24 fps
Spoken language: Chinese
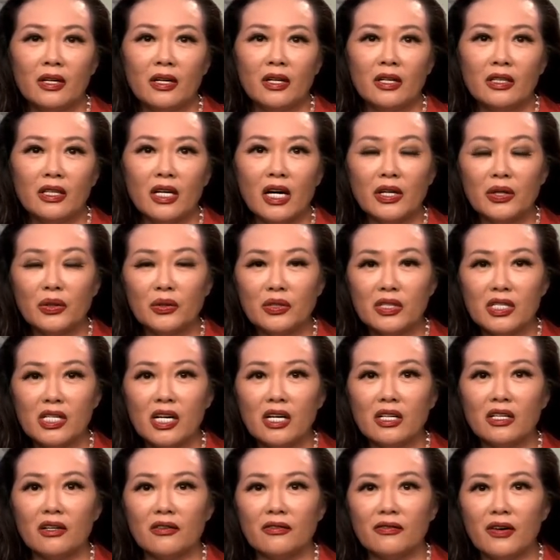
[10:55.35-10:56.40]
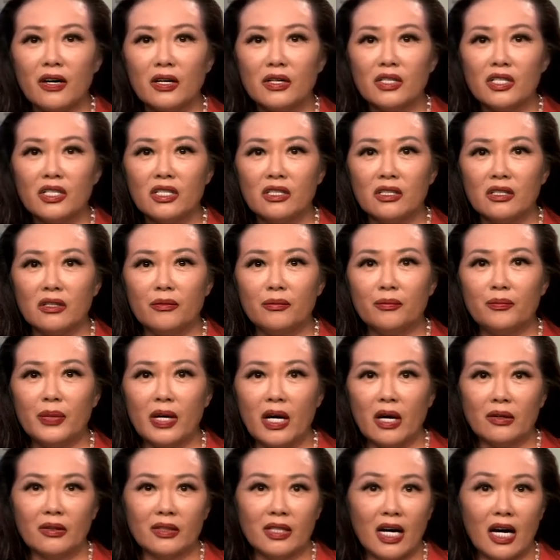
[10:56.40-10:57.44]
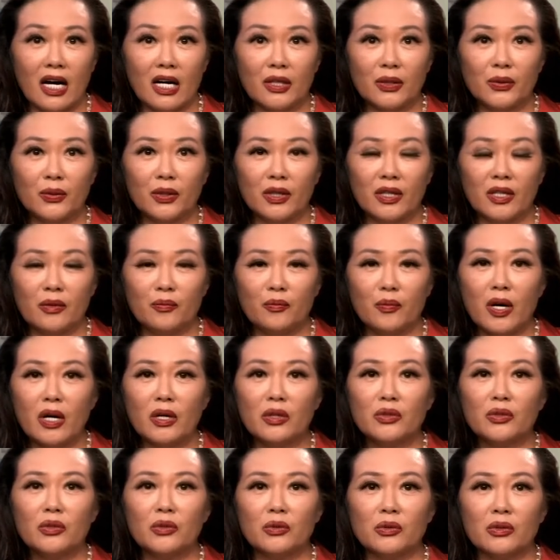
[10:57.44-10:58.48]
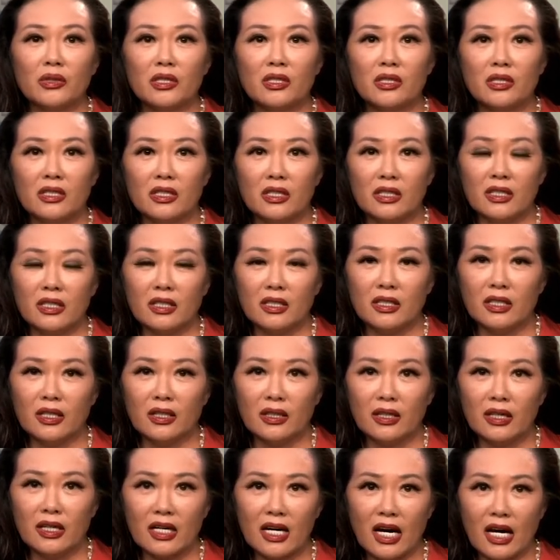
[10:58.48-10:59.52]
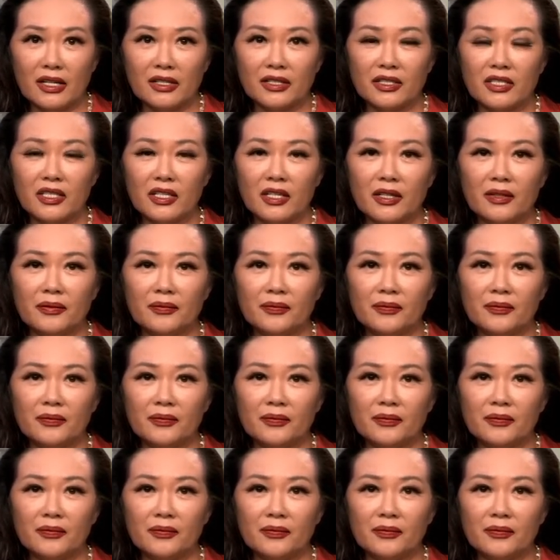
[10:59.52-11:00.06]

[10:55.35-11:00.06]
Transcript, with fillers: 他用这样的方式表达对帮助自己的人的感谢。